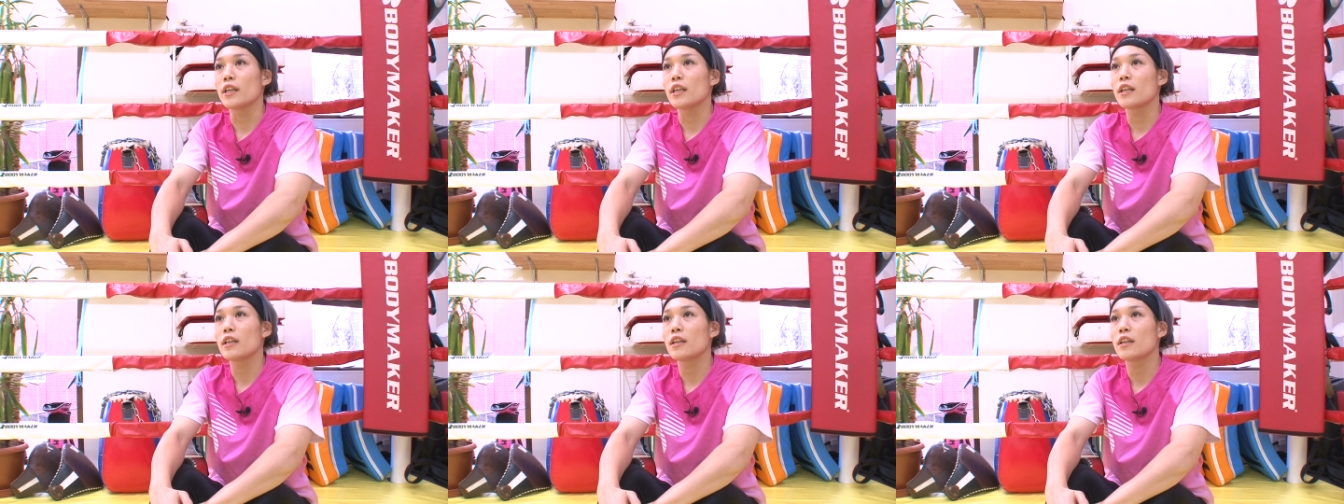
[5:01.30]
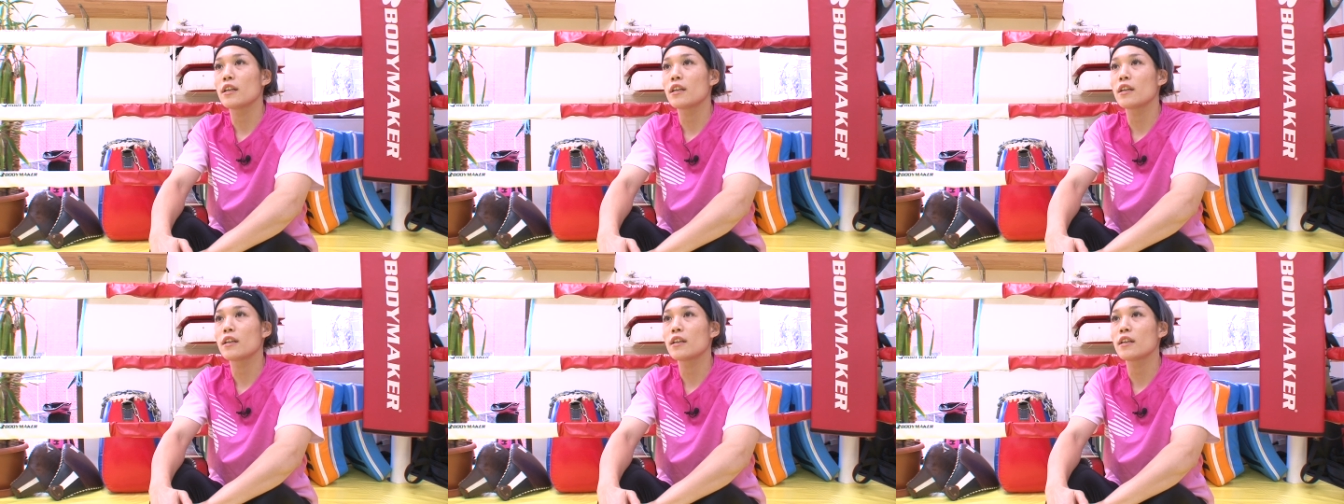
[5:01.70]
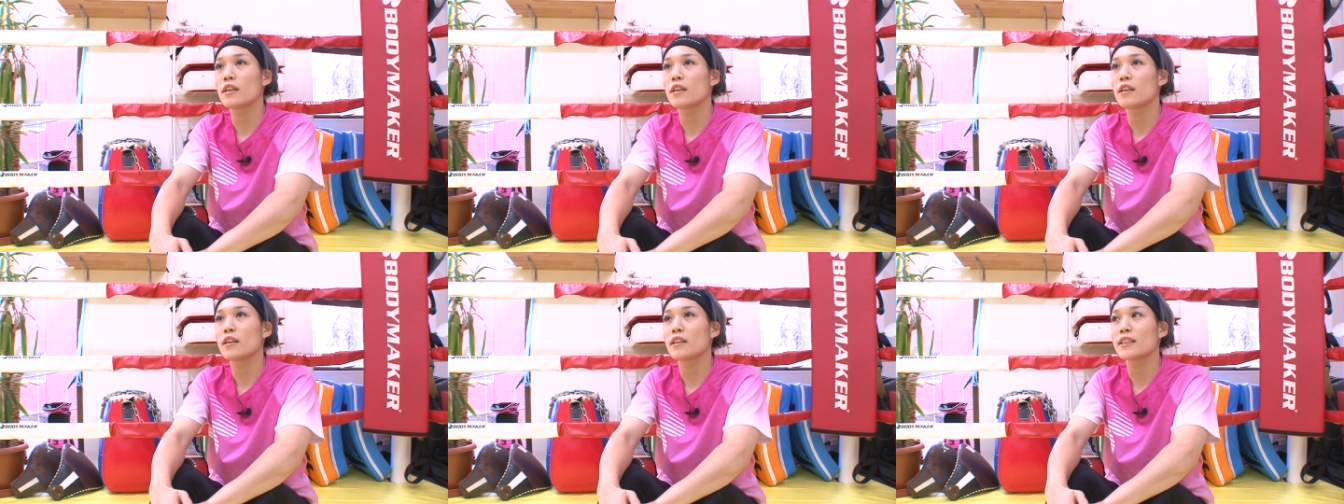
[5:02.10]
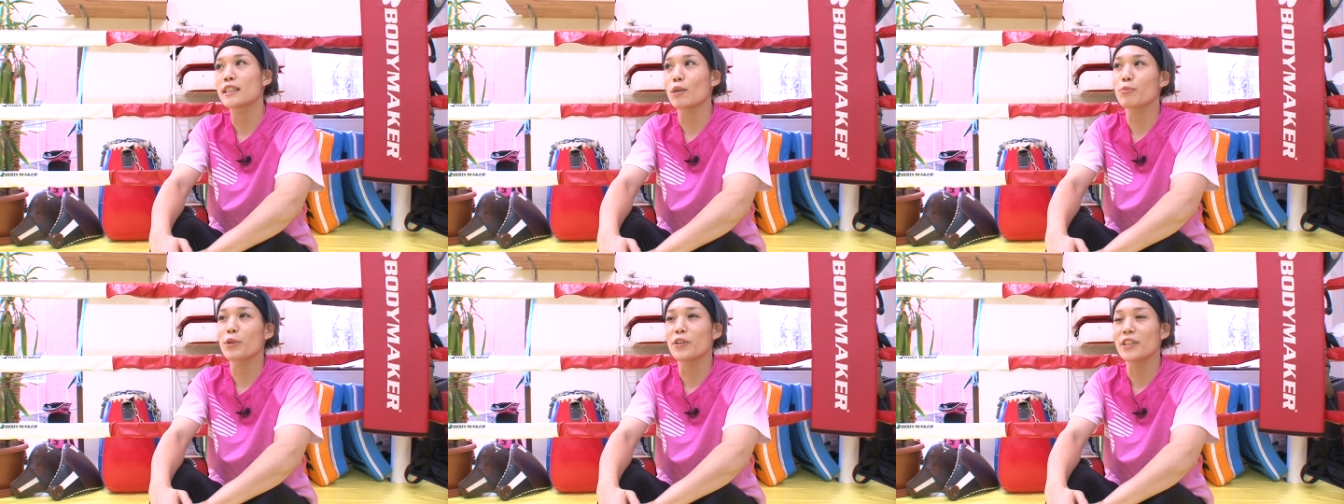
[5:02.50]
い
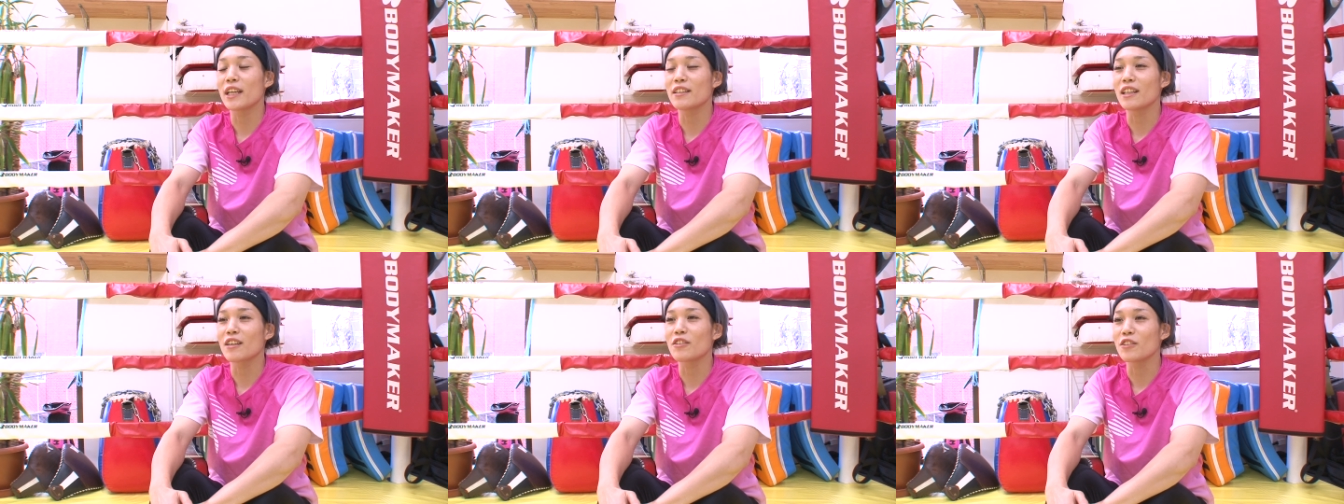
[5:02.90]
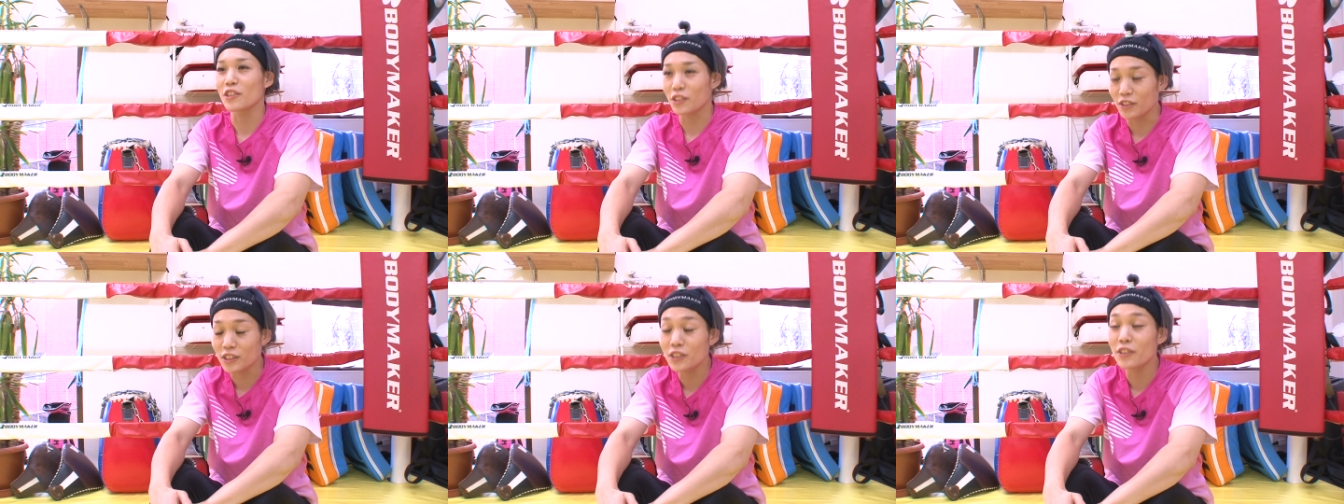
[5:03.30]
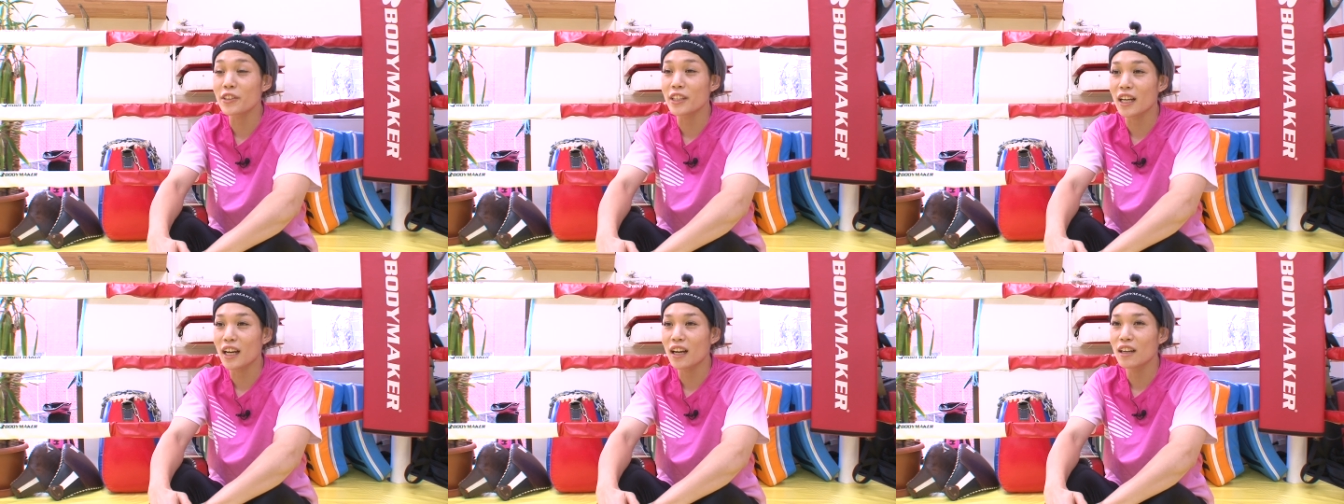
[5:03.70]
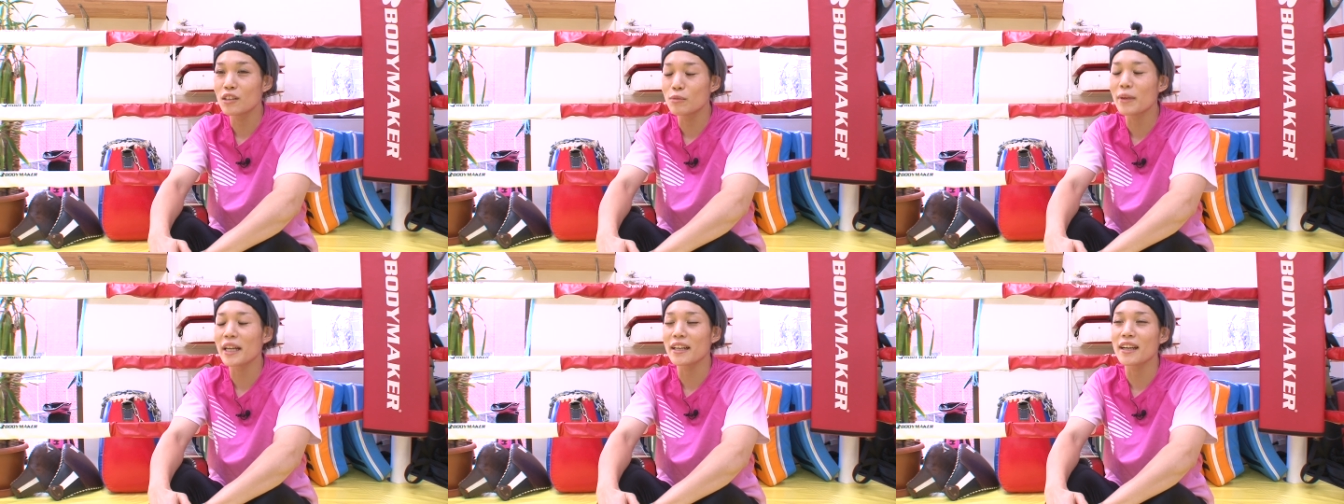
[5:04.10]
チャンピオンになるなこの人強いな
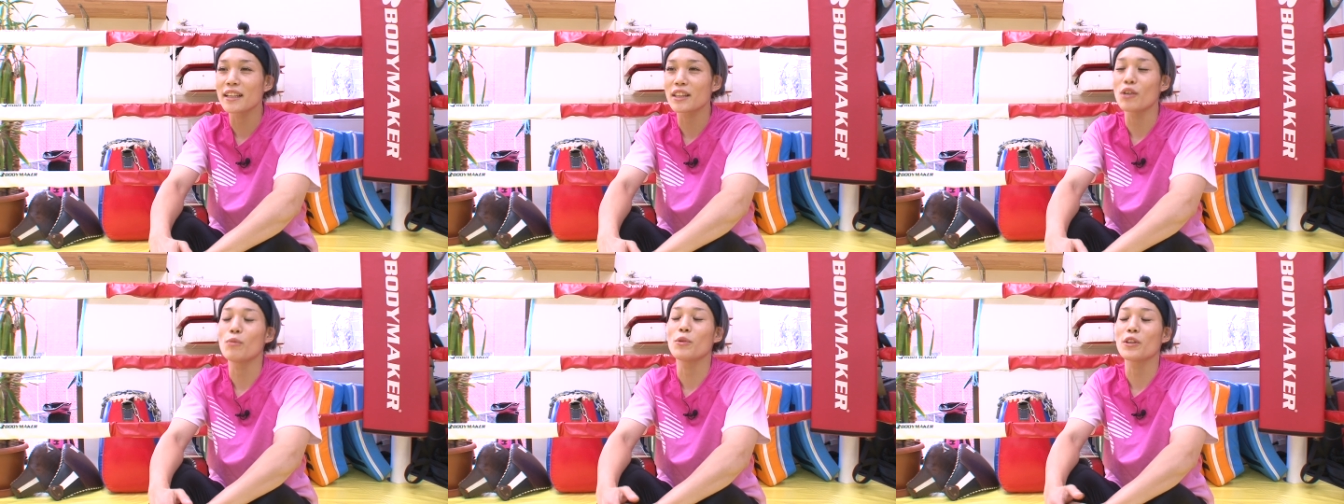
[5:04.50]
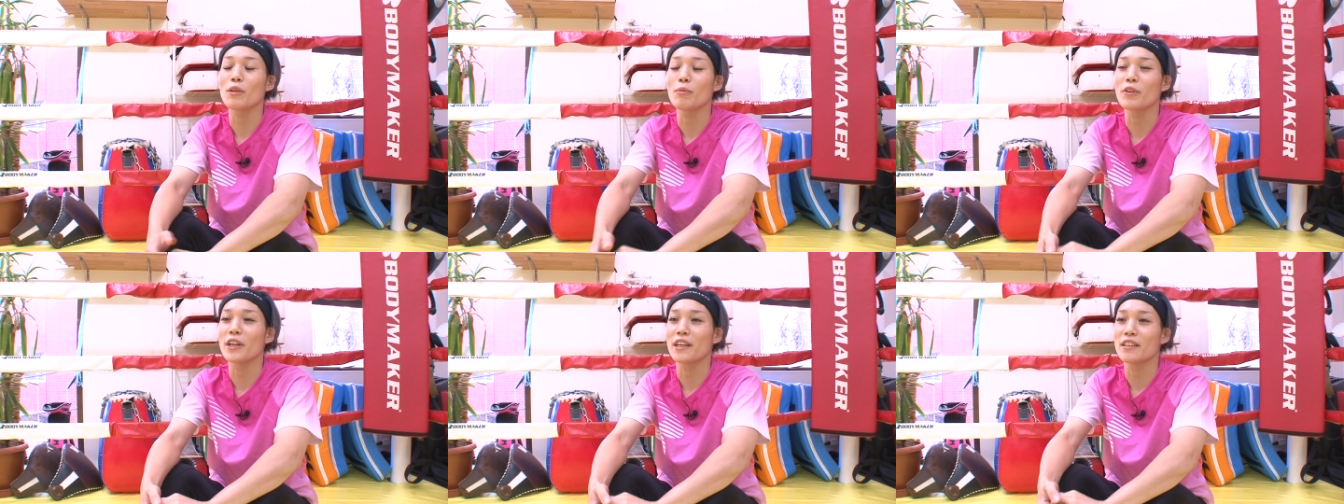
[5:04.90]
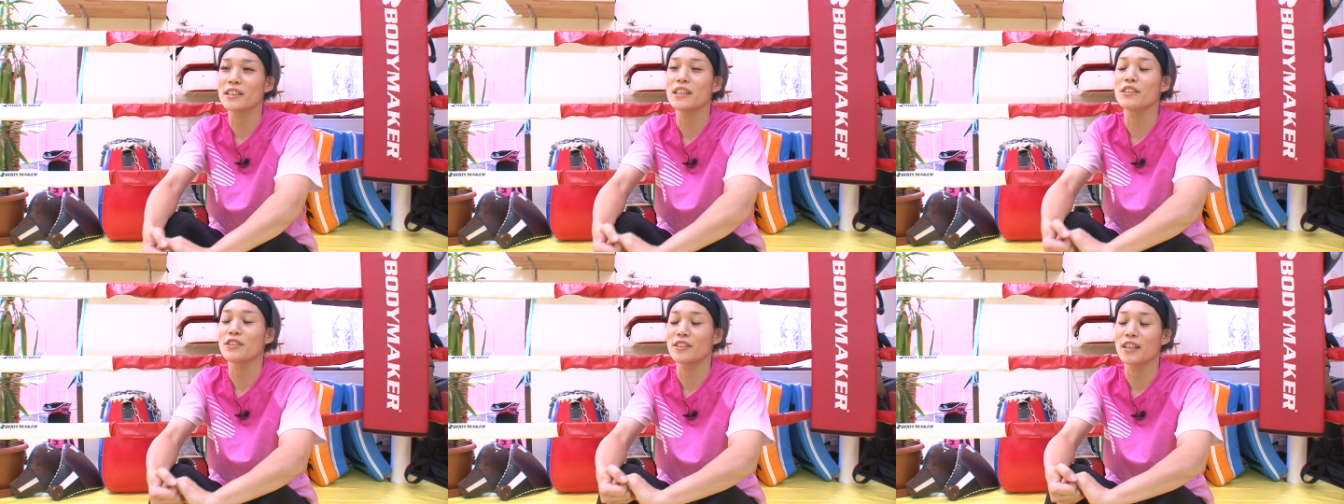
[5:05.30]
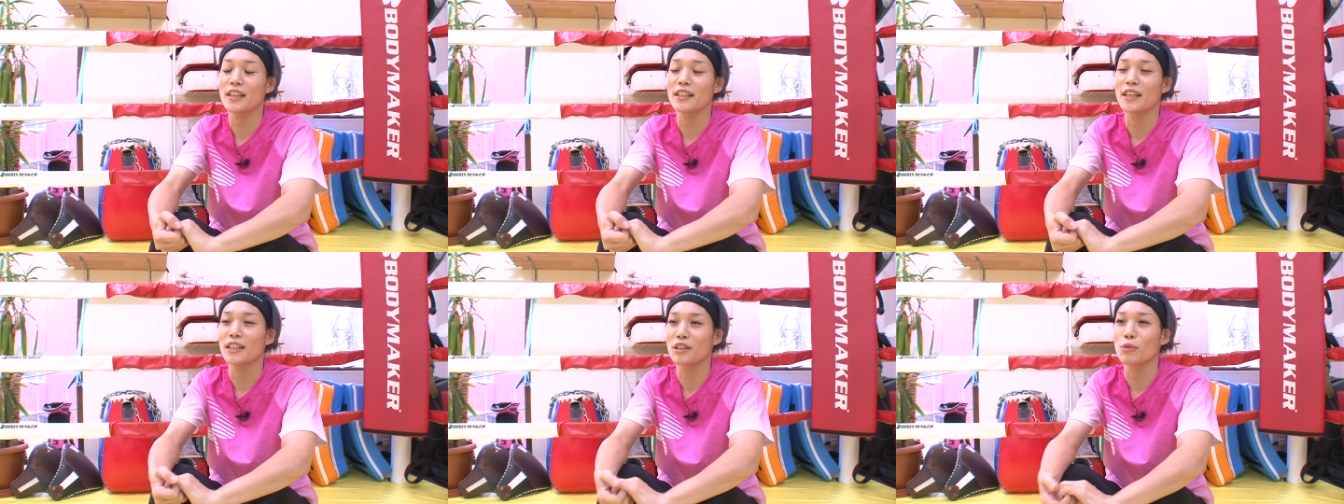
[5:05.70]
うまいなって思ってもらえる選手にな
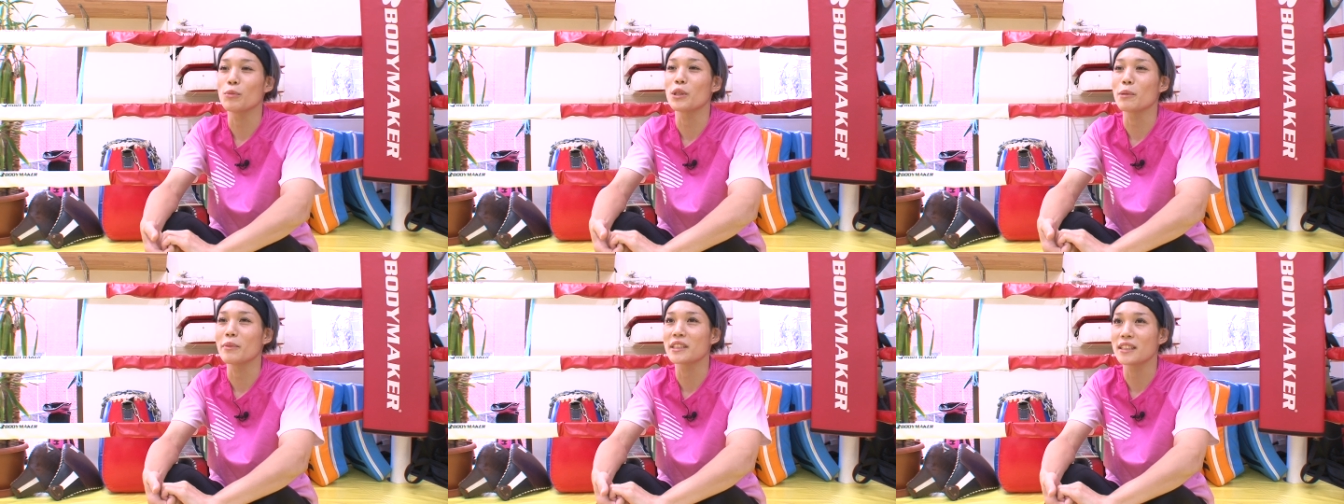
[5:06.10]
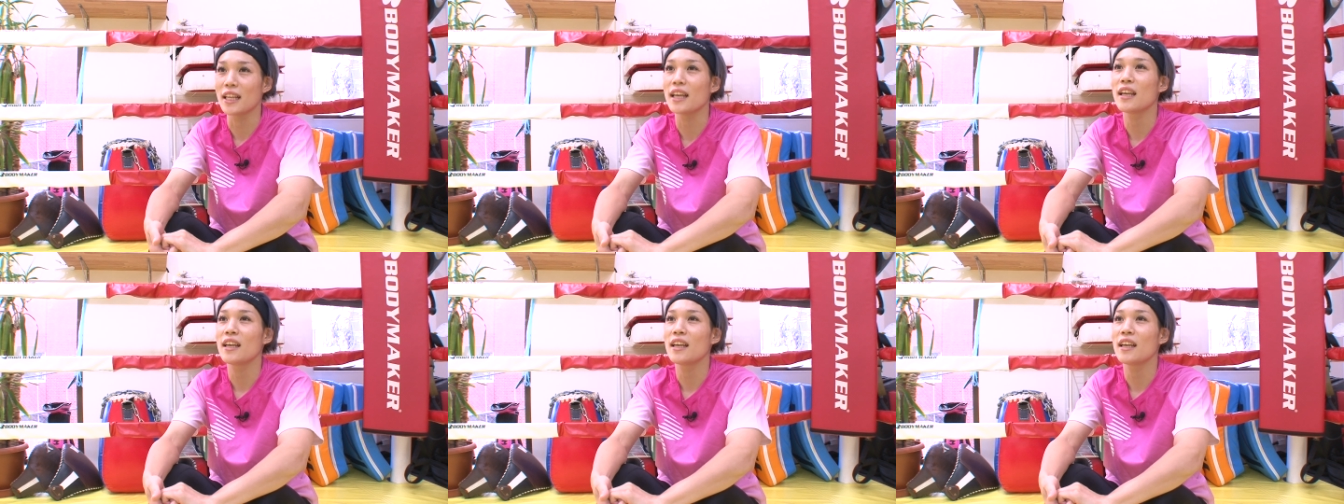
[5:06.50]
りたいと思ってますね。